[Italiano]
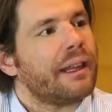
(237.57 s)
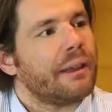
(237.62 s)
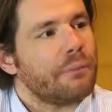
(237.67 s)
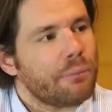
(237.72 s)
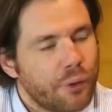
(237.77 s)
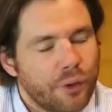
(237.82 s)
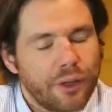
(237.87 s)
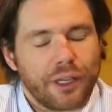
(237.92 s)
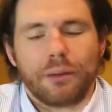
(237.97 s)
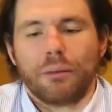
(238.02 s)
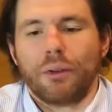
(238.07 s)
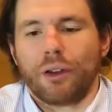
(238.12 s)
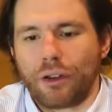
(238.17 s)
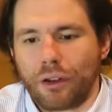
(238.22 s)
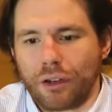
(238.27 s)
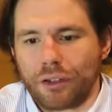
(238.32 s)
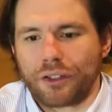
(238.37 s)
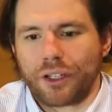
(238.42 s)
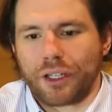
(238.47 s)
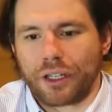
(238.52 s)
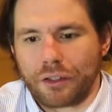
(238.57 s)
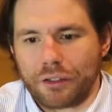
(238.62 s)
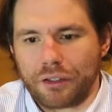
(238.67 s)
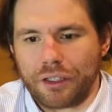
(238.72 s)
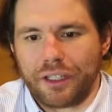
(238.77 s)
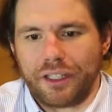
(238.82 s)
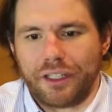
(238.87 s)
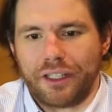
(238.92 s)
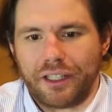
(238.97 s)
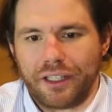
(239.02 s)
Nel tempo libero cerco
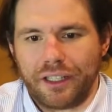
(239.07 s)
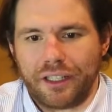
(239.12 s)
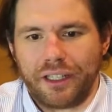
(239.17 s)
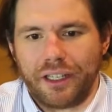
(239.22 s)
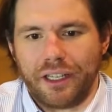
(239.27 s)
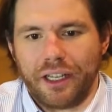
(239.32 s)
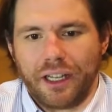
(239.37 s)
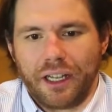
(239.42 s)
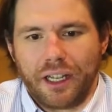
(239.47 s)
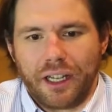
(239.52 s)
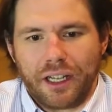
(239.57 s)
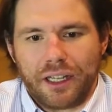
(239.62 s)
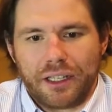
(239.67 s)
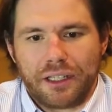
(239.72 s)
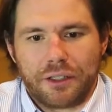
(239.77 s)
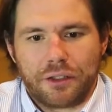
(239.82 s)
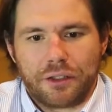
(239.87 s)
di, di, di, di